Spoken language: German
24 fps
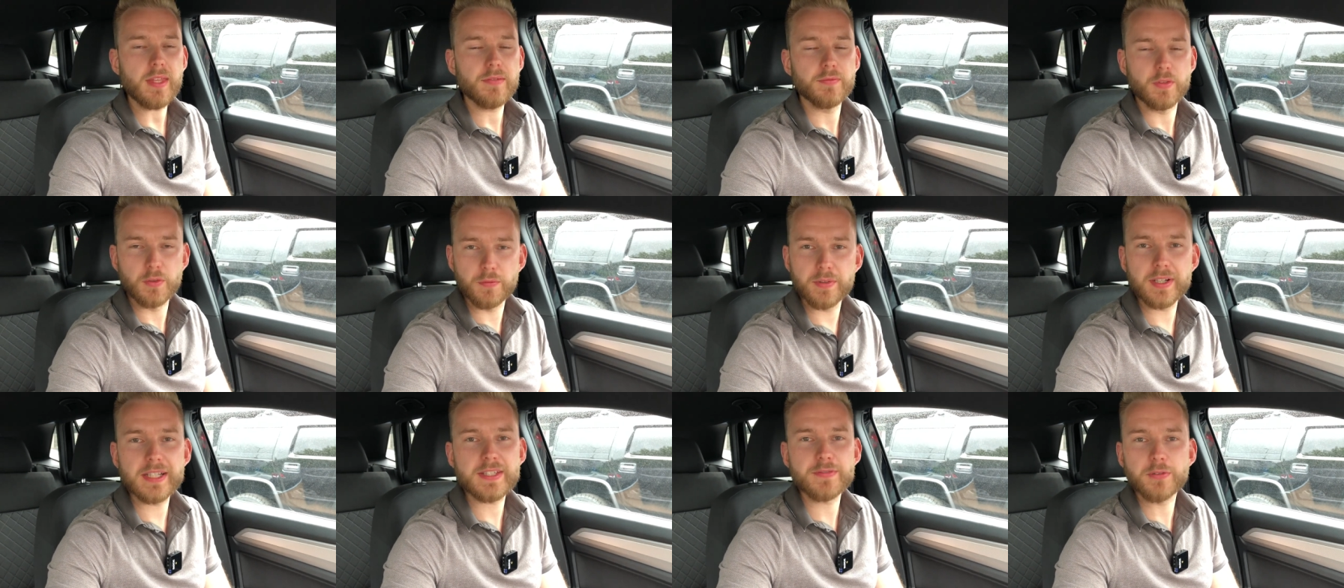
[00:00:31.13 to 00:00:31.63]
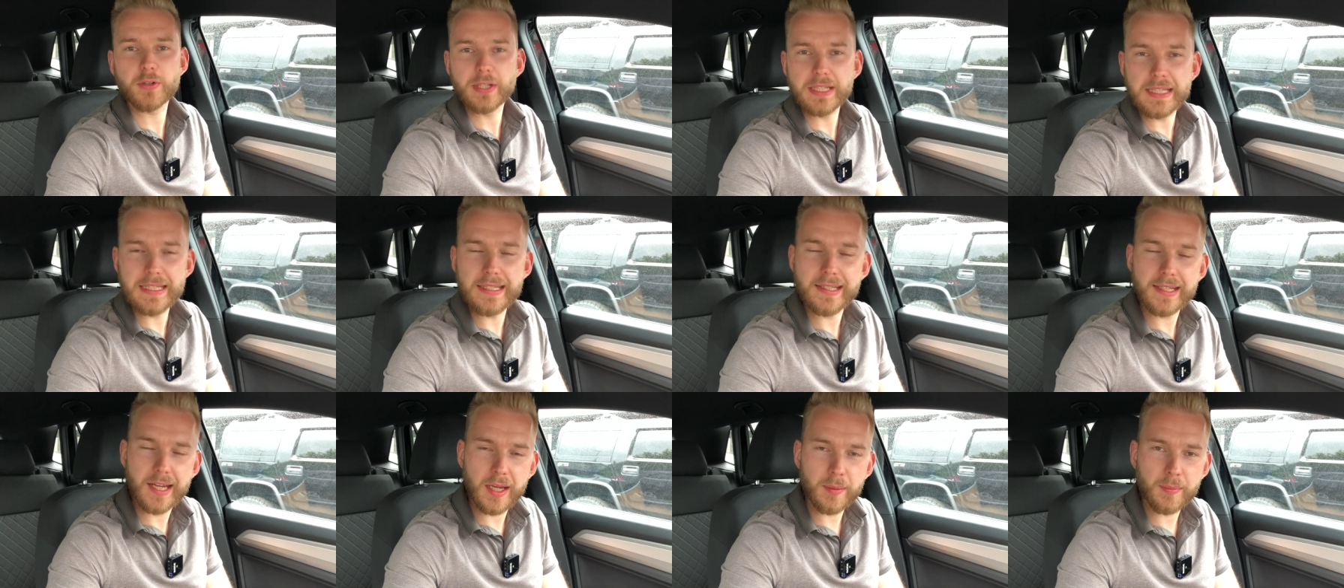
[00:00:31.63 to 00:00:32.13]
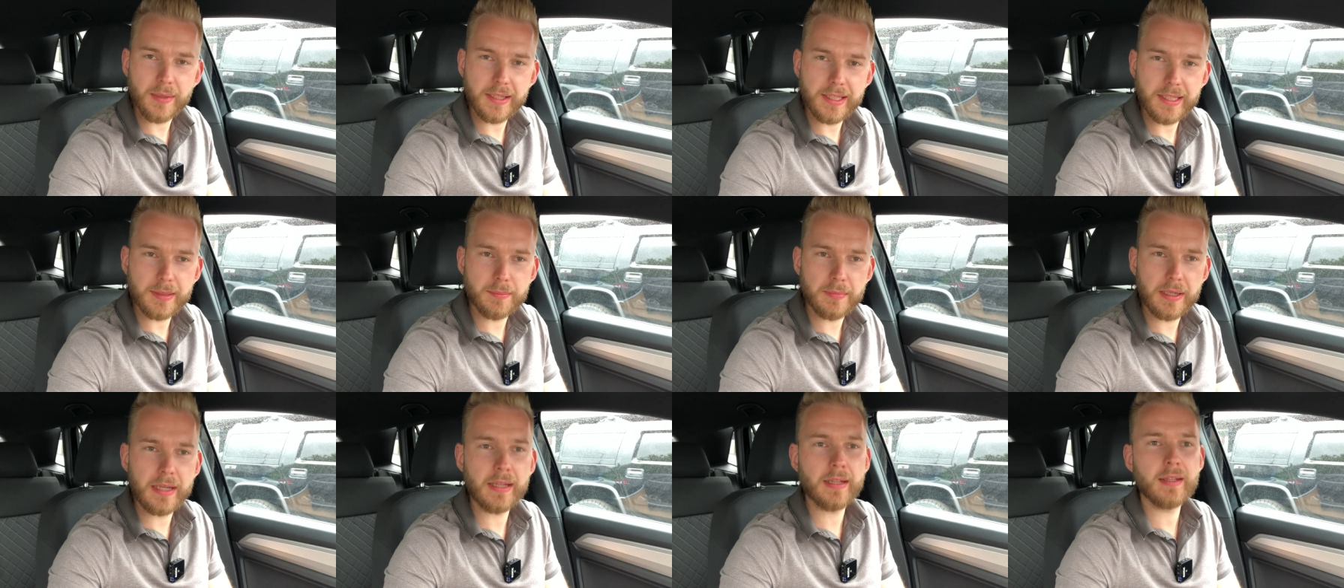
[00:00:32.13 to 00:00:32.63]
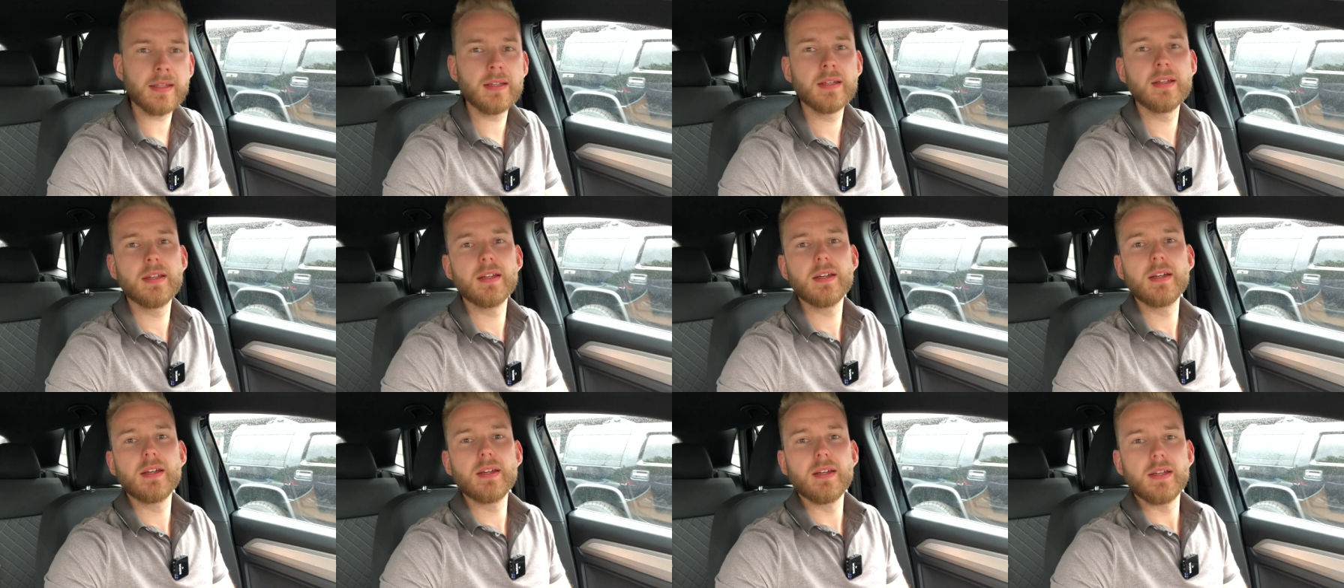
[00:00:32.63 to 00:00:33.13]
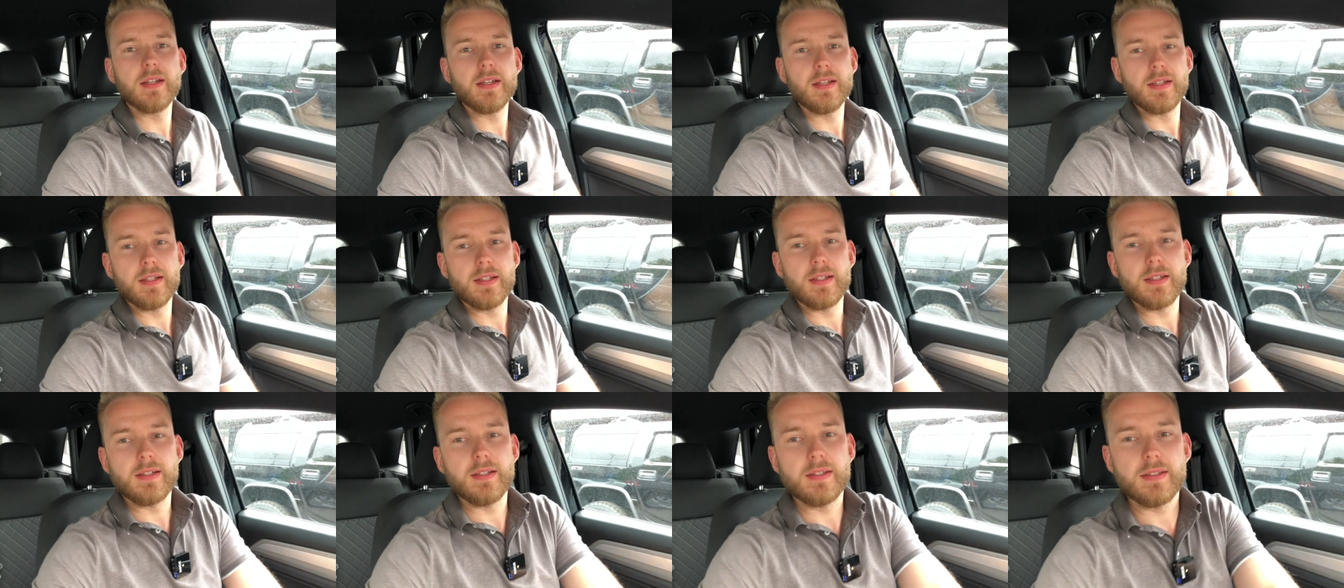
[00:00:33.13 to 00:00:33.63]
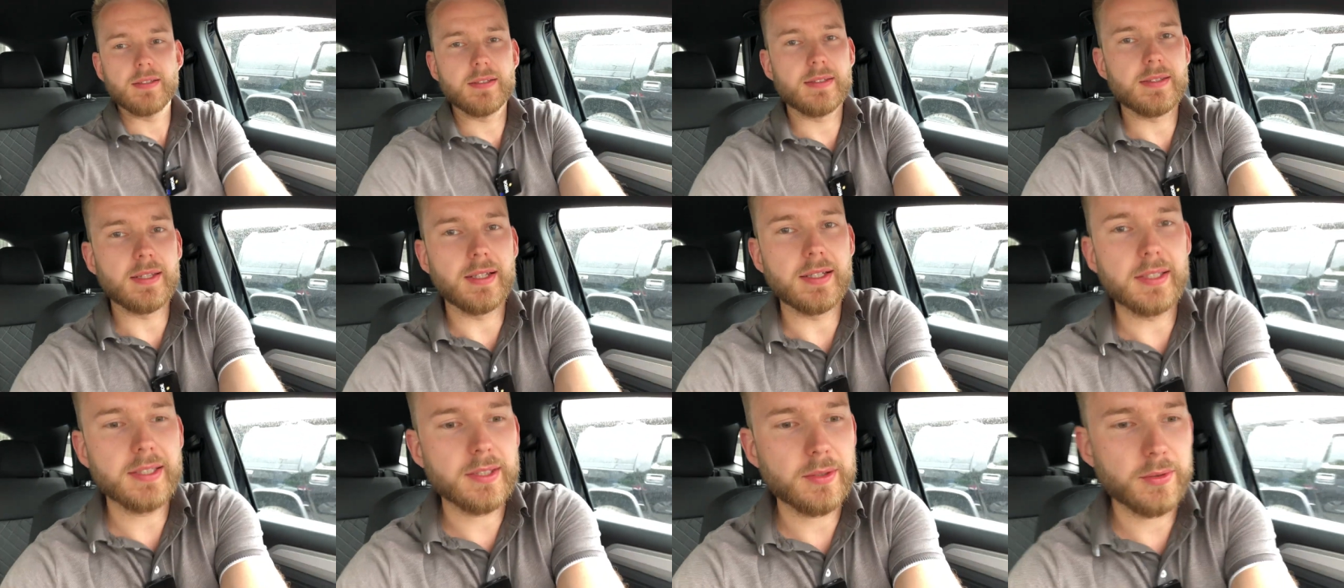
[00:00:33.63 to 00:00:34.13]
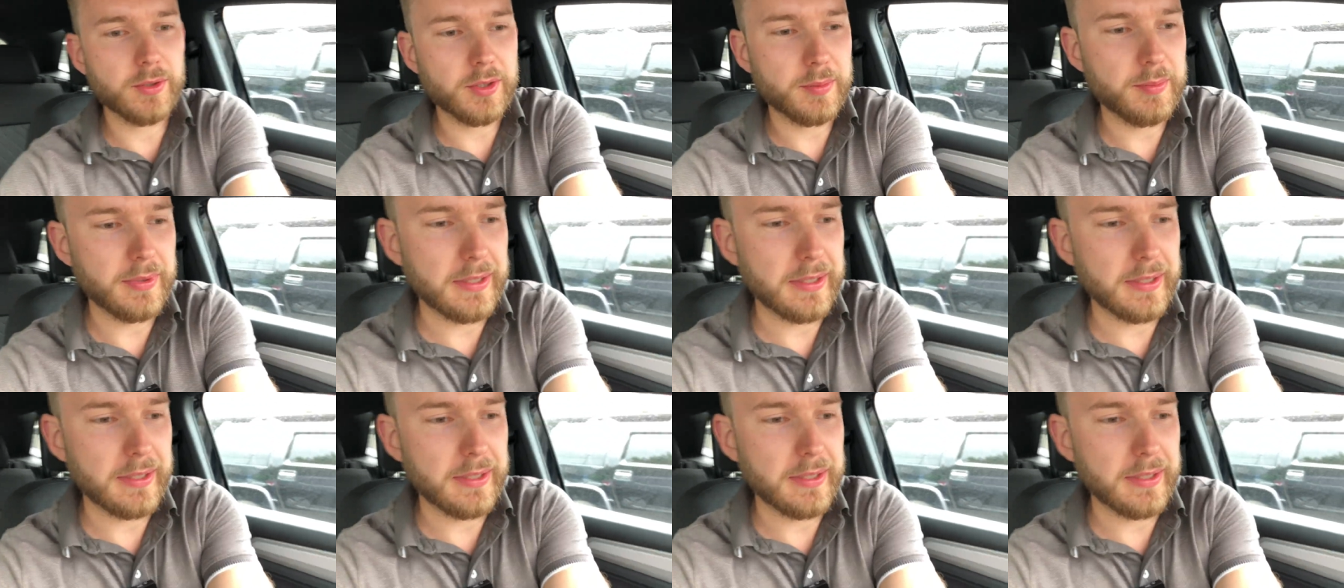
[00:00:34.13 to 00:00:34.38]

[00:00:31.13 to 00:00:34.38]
Wir fangen jetzt von innen einmal eben an. Zeige ich euch